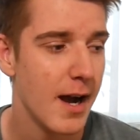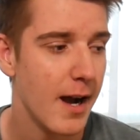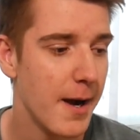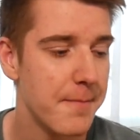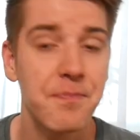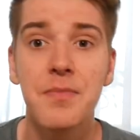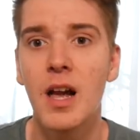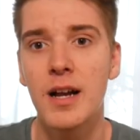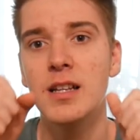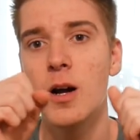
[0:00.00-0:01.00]
Ähm,
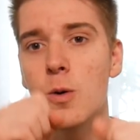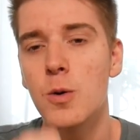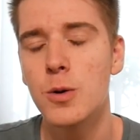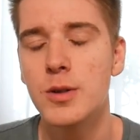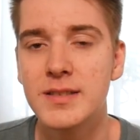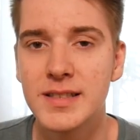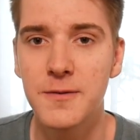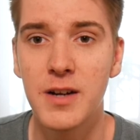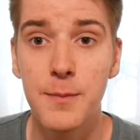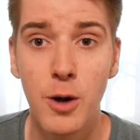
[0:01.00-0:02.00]
genau, und da
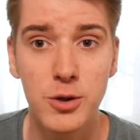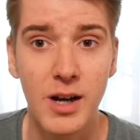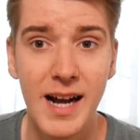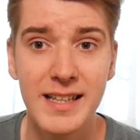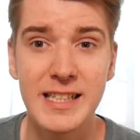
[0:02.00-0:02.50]
fällt mir auch noch ein,